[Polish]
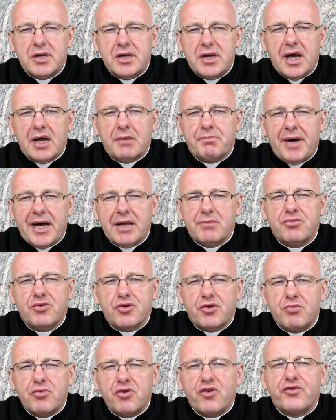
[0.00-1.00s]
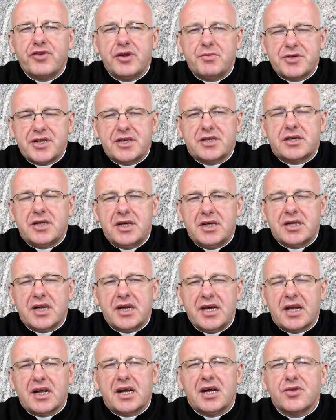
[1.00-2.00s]
jak Pan Bóg mówi przez księdza
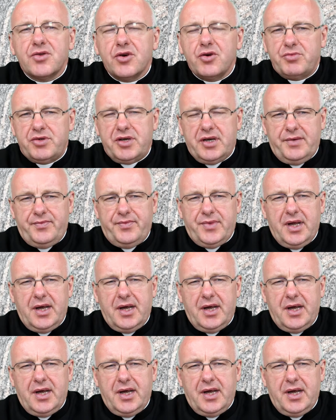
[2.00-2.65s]
Jarka do mnie.